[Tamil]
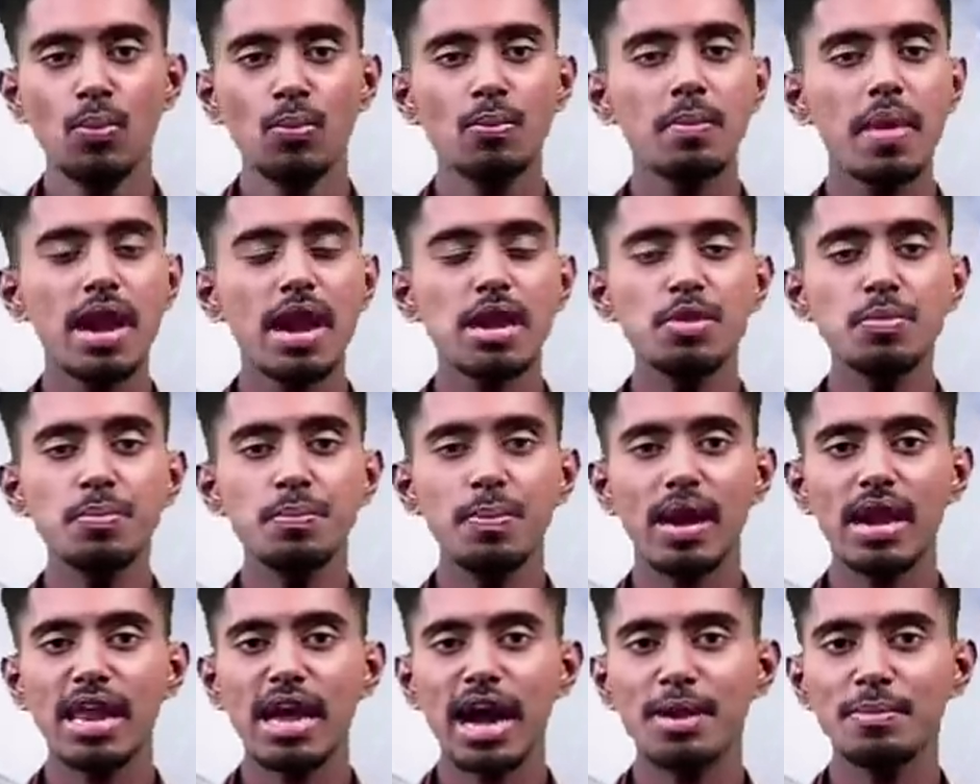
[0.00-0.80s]
மேலும்
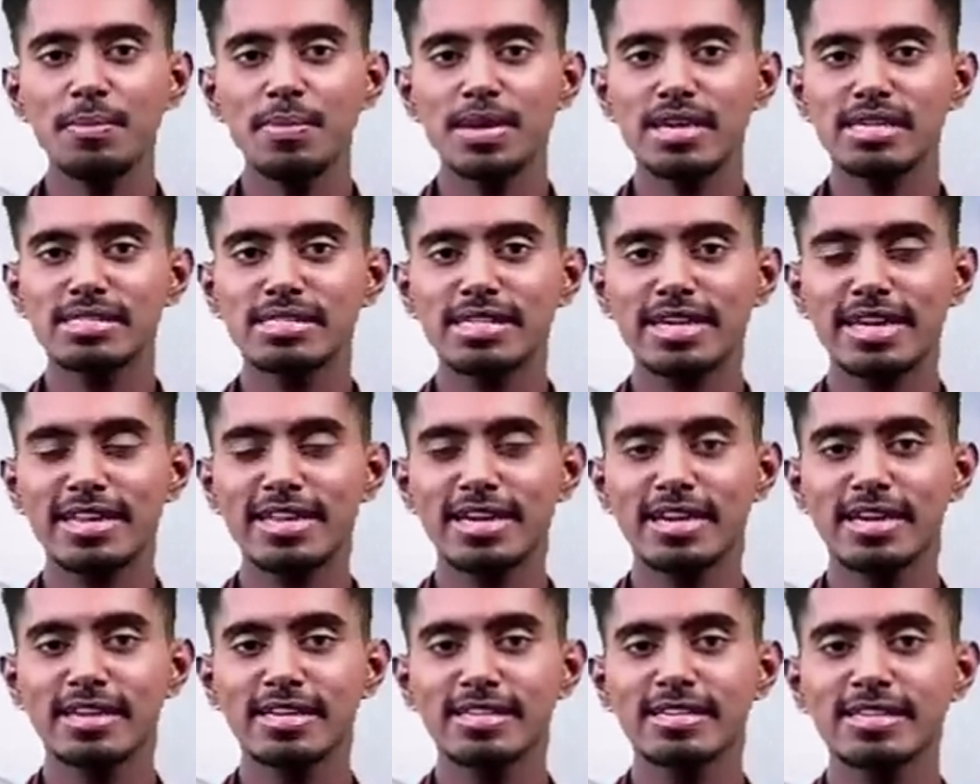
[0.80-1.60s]
பல அண்மைய
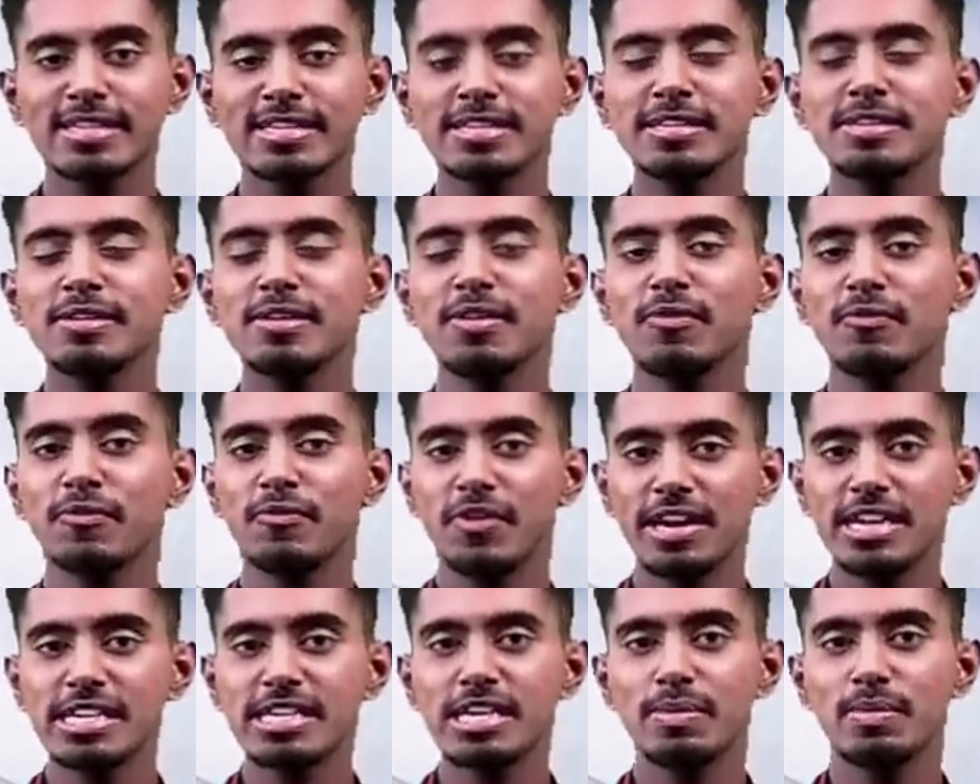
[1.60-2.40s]
செய்திகளுக்கு
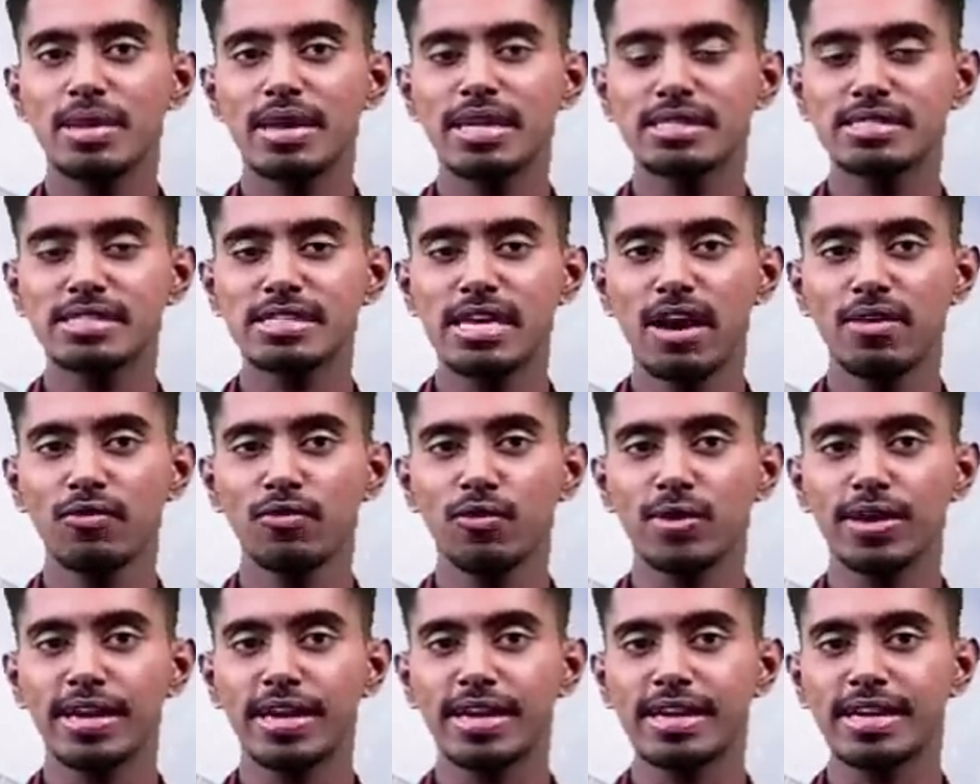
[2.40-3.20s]
வணக்கம்
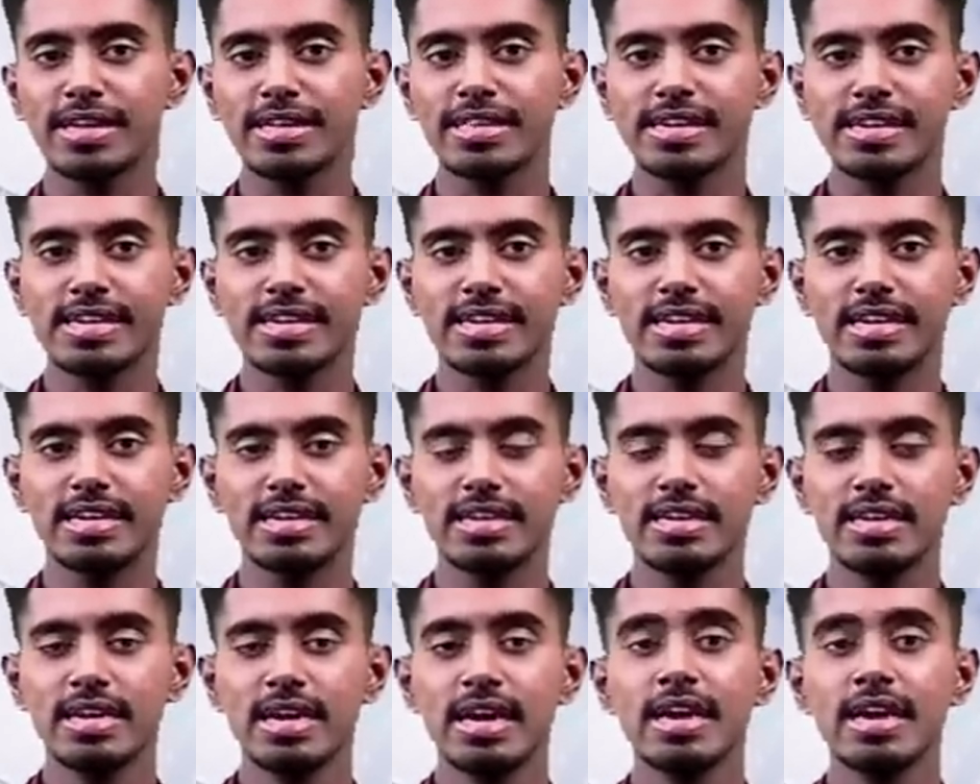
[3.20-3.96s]
மலேசியாவோடு இணைந்திருங்கள்